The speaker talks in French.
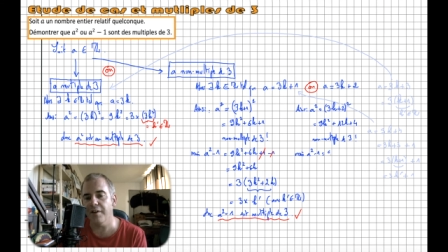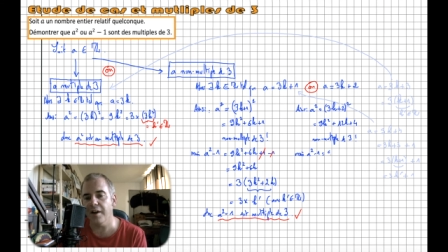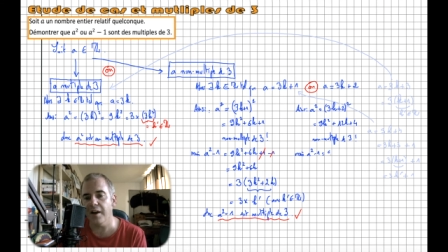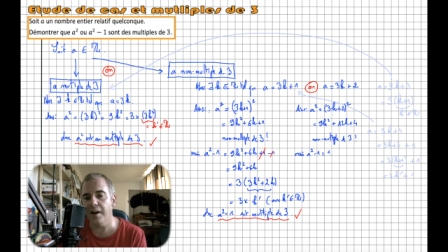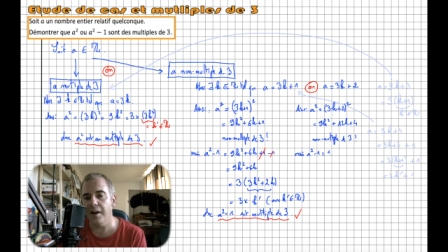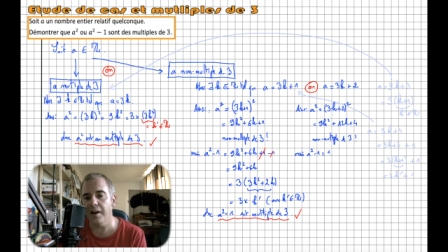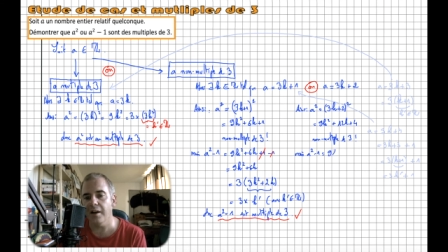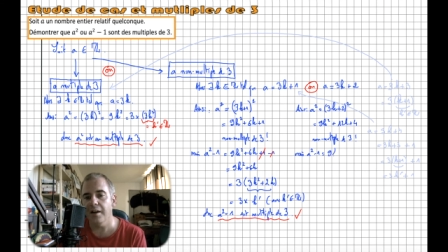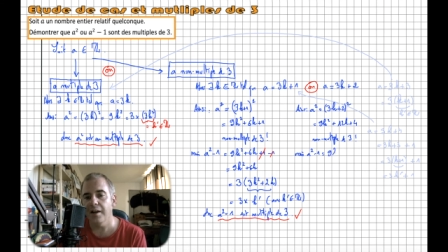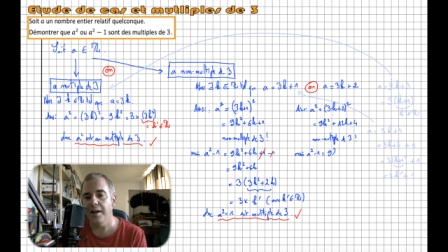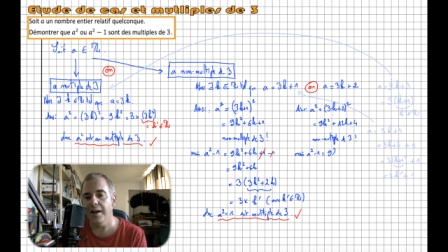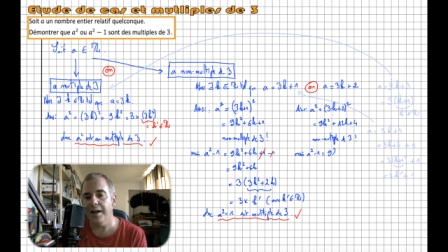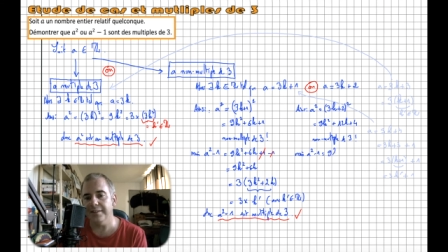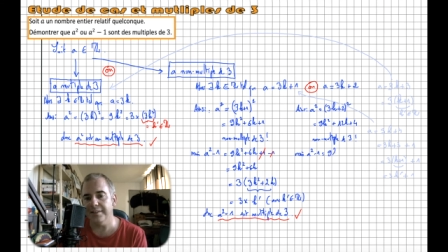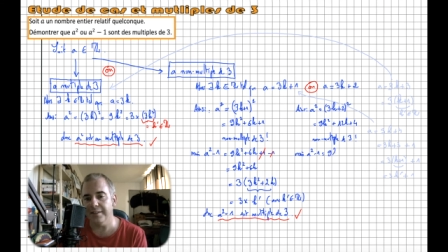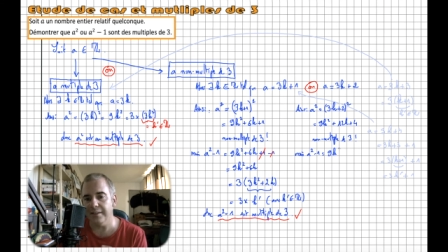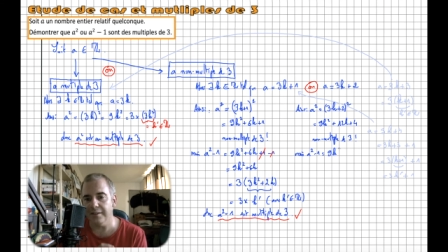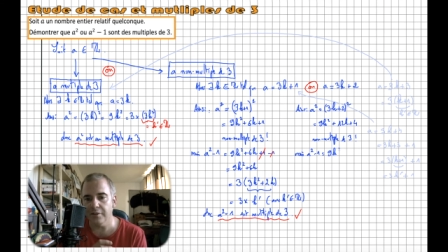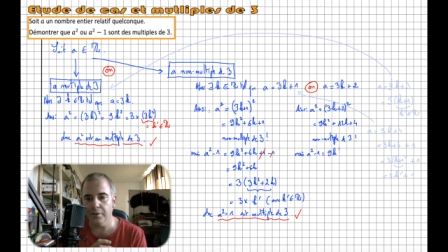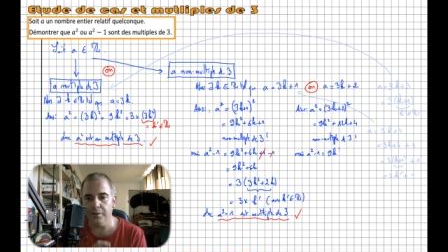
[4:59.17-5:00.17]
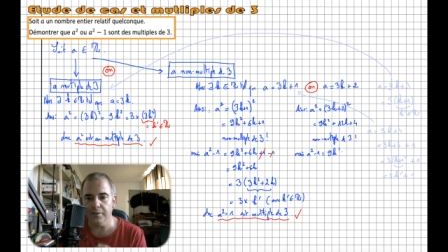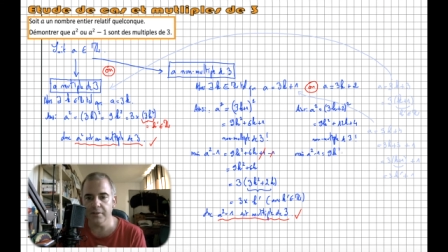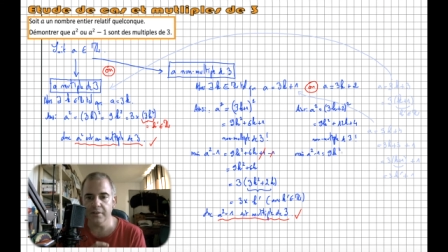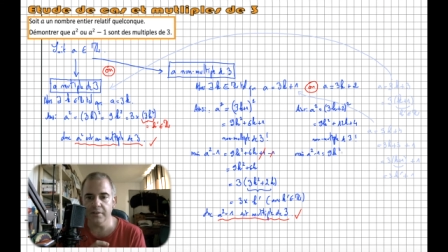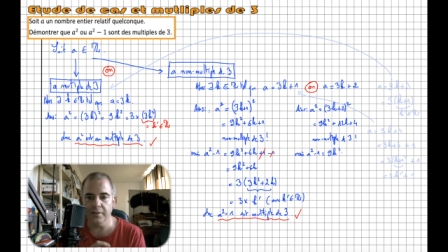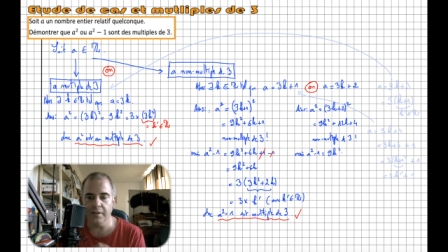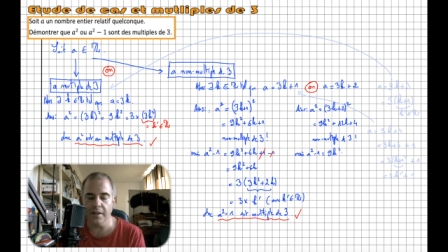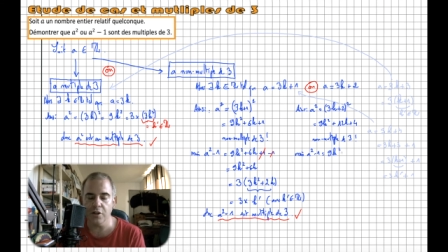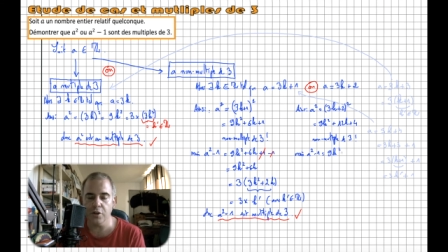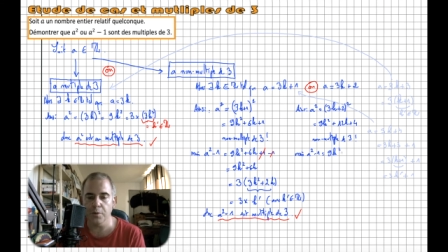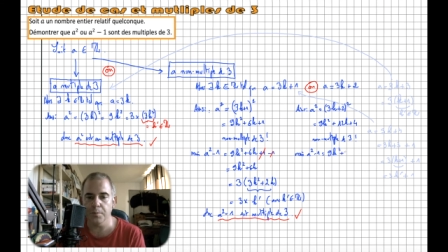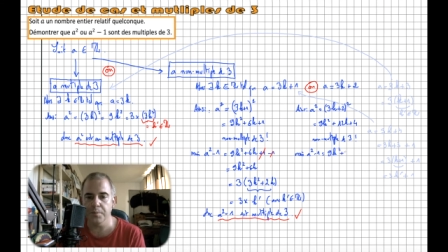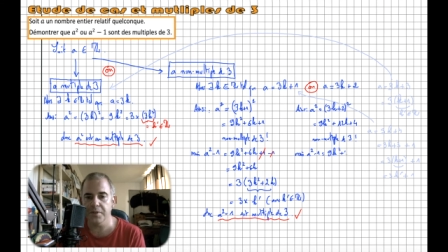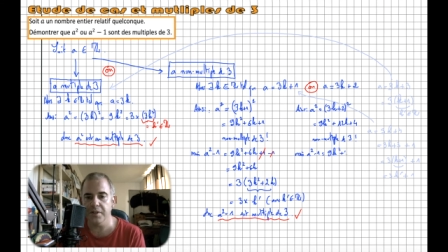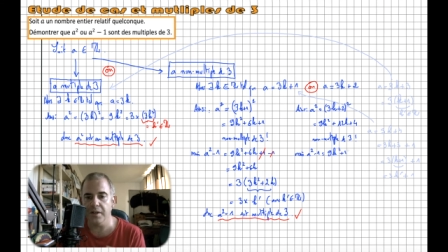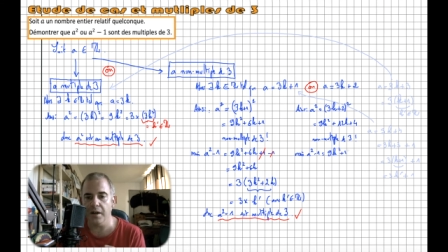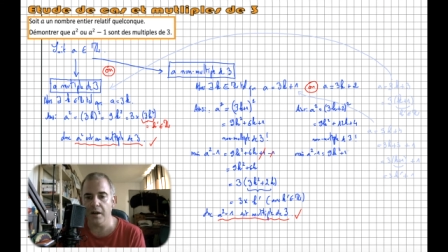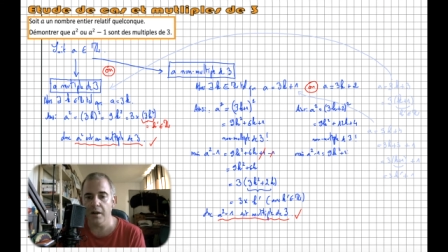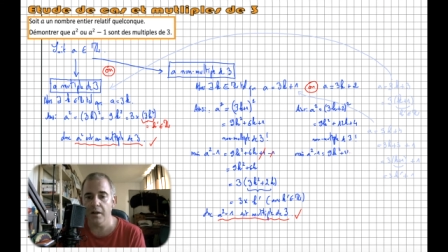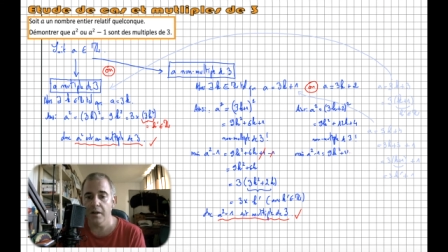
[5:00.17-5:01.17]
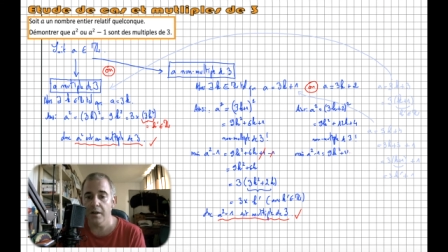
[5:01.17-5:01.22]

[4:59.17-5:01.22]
1 à cette quantité, j'obtiens